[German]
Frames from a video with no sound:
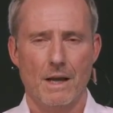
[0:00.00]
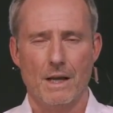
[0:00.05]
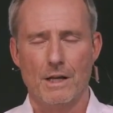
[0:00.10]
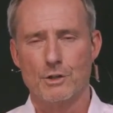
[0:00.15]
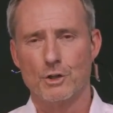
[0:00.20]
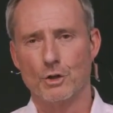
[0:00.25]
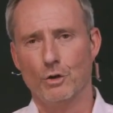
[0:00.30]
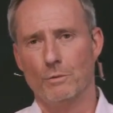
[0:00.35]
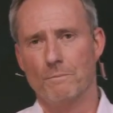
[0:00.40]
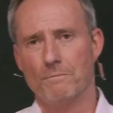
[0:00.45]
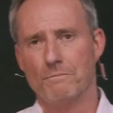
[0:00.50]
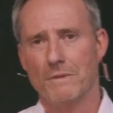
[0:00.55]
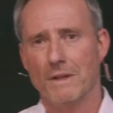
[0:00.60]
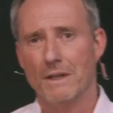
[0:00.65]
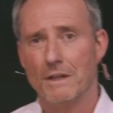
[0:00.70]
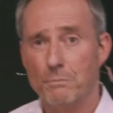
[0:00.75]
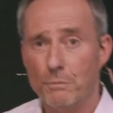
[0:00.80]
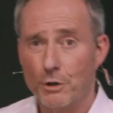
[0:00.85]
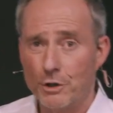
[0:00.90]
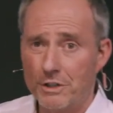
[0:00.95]
So,
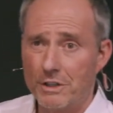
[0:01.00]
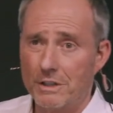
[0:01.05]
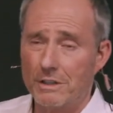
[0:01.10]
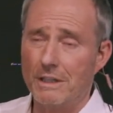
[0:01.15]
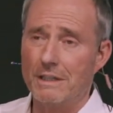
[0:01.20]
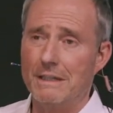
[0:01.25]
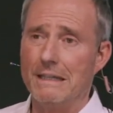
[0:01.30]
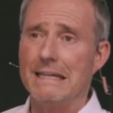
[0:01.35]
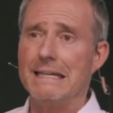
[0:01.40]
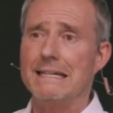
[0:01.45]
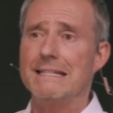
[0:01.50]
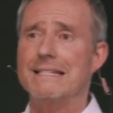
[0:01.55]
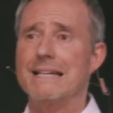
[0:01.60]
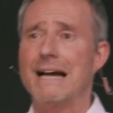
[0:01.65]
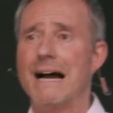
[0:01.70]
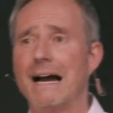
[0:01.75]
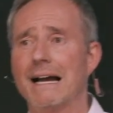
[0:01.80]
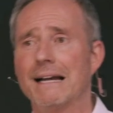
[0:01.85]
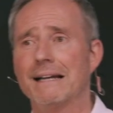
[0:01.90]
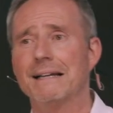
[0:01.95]
ich möchte dir nicht
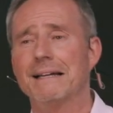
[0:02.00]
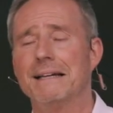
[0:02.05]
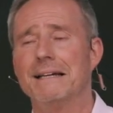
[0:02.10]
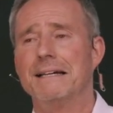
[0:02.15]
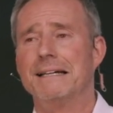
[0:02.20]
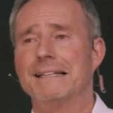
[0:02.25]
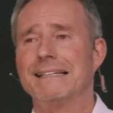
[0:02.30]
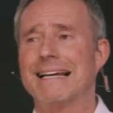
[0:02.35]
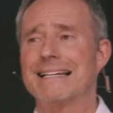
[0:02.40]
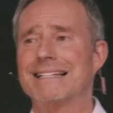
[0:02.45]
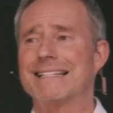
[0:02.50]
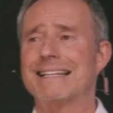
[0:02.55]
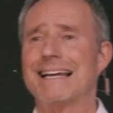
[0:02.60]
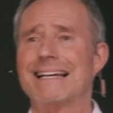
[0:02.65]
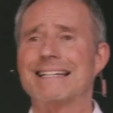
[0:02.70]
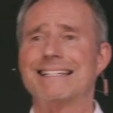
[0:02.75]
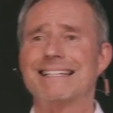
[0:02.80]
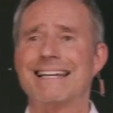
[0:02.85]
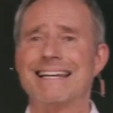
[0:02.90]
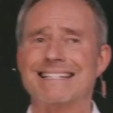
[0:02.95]
sagen, dass
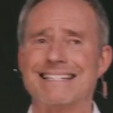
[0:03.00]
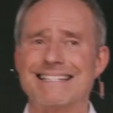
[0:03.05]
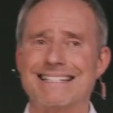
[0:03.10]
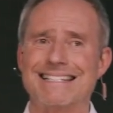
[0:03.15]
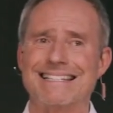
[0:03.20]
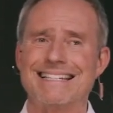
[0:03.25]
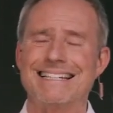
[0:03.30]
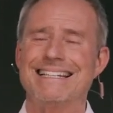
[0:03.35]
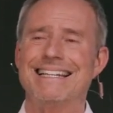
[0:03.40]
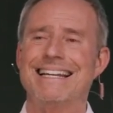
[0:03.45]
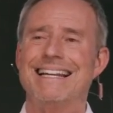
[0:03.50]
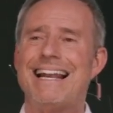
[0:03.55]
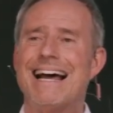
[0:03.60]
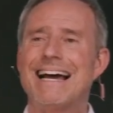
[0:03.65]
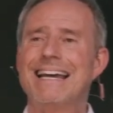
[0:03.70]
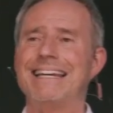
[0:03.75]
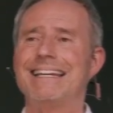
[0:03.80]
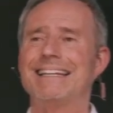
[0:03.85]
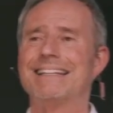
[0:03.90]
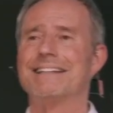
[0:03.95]
das jetzt eine
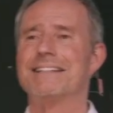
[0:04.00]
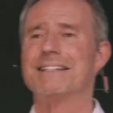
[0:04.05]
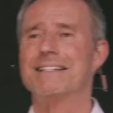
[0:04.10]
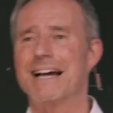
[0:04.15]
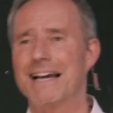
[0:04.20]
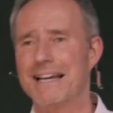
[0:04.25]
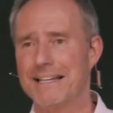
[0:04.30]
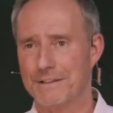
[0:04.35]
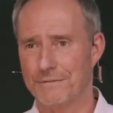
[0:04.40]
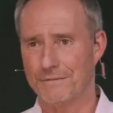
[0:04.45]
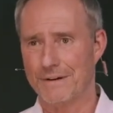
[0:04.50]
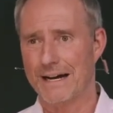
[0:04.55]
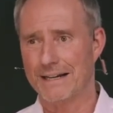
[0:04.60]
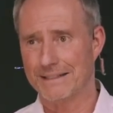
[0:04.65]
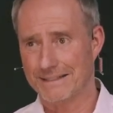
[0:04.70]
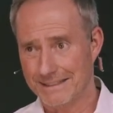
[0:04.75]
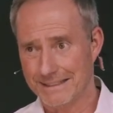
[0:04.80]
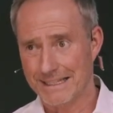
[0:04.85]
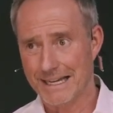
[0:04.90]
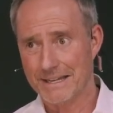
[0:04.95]
leichte Zeit war,
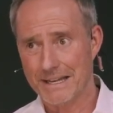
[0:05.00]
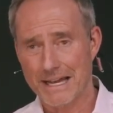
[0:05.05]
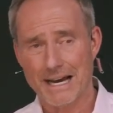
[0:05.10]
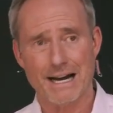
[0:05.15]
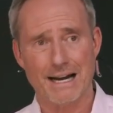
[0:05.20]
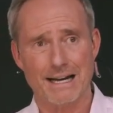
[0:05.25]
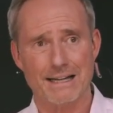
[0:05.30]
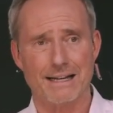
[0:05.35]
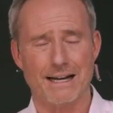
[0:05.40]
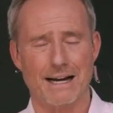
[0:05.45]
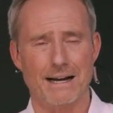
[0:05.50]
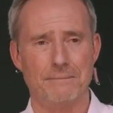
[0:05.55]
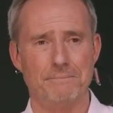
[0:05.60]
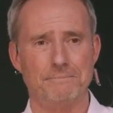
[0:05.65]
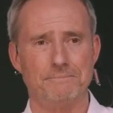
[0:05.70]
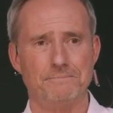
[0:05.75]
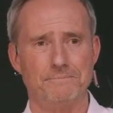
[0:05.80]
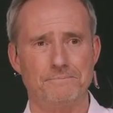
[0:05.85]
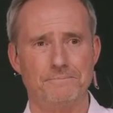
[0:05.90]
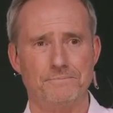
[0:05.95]
die danach kam.
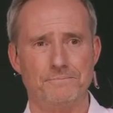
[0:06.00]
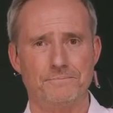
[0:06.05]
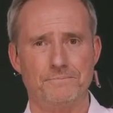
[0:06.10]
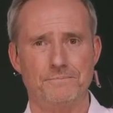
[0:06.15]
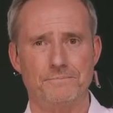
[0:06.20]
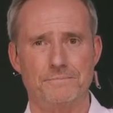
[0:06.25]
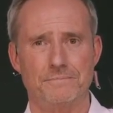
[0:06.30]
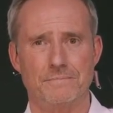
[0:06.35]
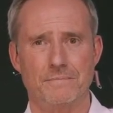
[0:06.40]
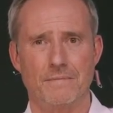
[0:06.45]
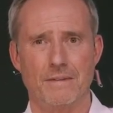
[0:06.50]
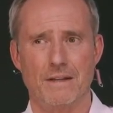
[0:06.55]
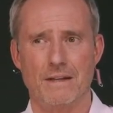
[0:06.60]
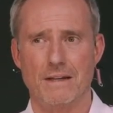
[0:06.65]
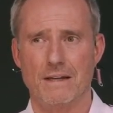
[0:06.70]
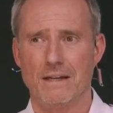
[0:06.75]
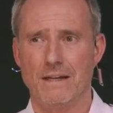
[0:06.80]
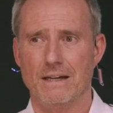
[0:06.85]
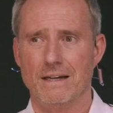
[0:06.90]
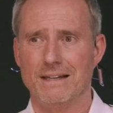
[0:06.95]

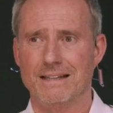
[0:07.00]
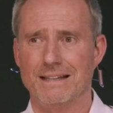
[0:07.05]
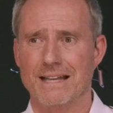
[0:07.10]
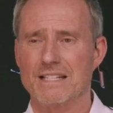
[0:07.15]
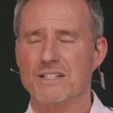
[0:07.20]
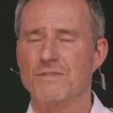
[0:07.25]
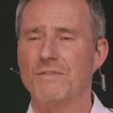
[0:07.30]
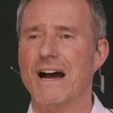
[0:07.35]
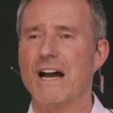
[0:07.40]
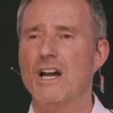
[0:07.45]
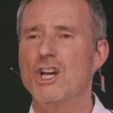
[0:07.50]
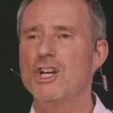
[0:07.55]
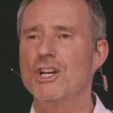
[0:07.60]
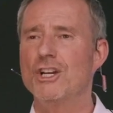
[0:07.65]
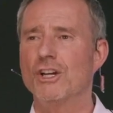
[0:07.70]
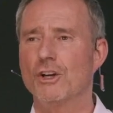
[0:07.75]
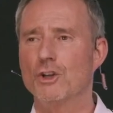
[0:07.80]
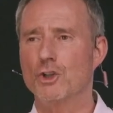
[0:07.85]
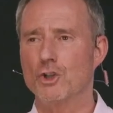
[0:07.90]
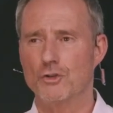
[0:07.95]
Das war
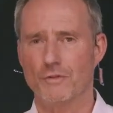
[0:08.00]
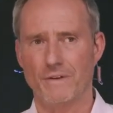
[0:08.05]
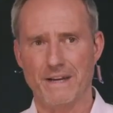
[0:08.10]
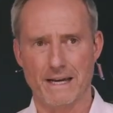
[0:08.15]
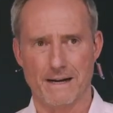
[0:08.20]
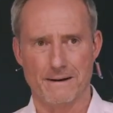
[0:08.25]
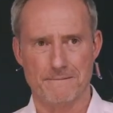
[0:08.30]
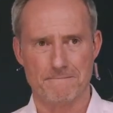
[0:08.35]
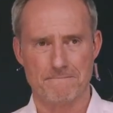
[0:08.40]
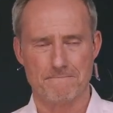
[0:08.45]
irre schwer.